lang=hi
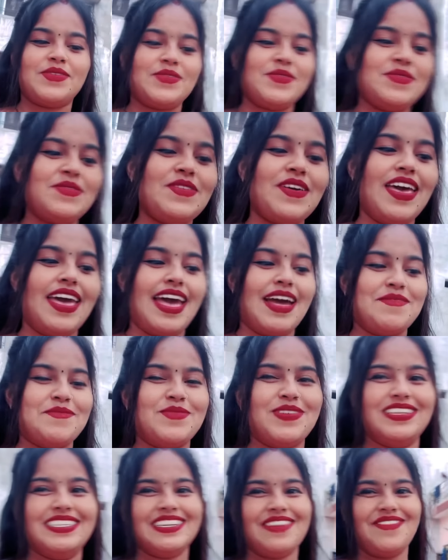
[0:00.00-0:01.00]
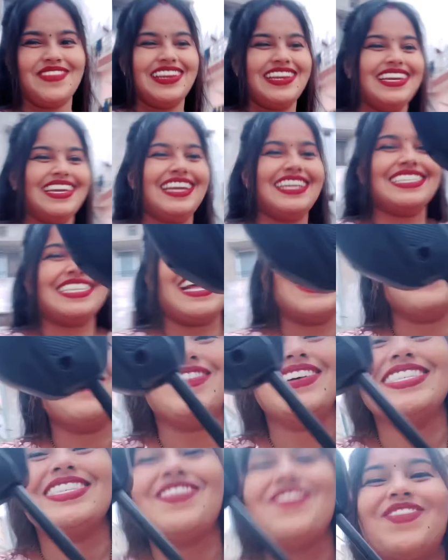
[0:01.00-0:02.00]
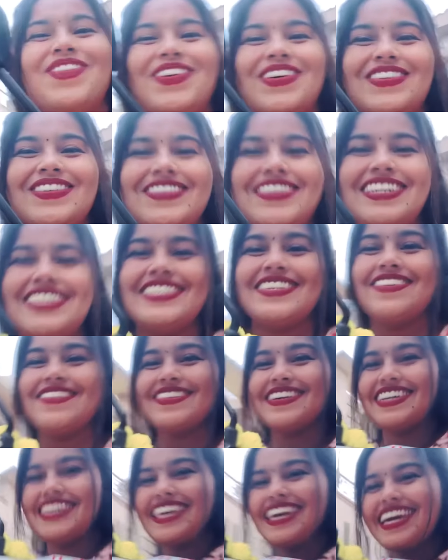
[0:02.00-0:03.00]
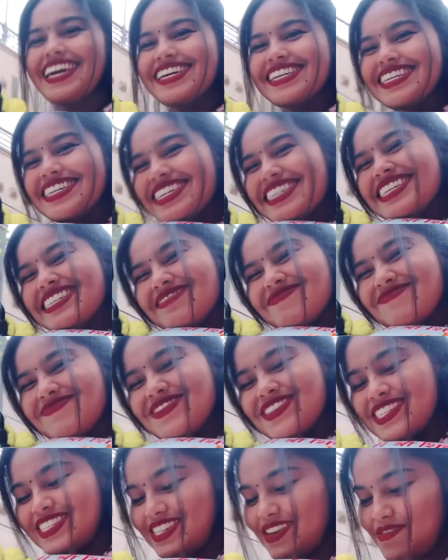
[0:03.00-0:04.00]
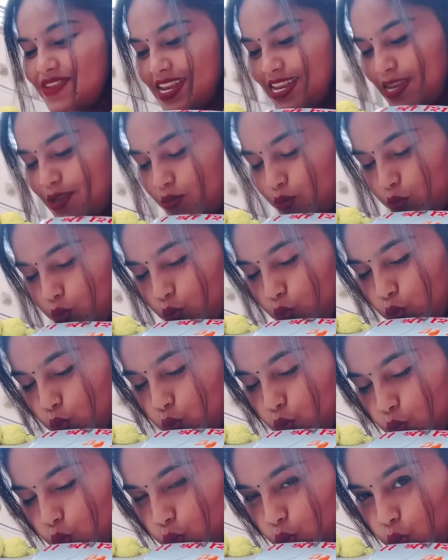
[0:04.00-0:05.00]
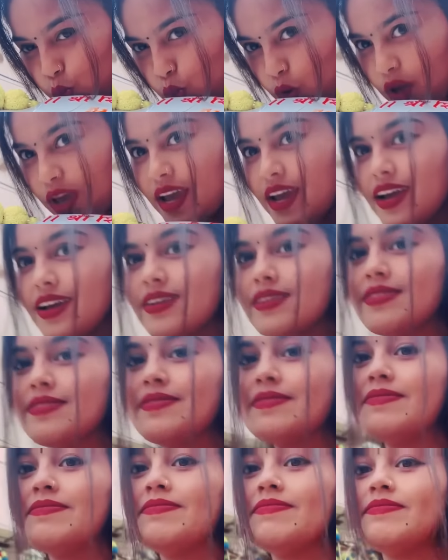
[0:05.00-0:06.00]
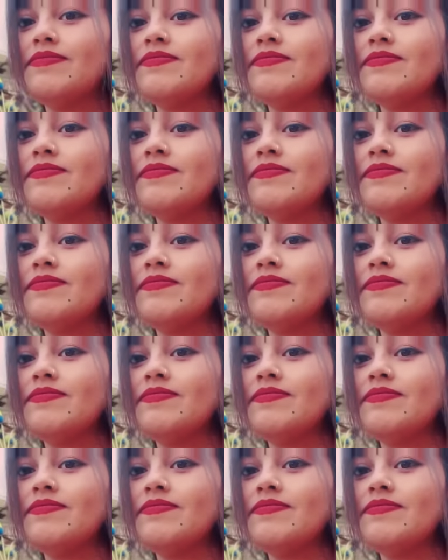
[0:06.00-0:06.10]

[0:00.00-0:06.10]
हूँ मोर चमेली के साथ मस्त फोटो खिंचाऊ की के मोर चमेली चमेली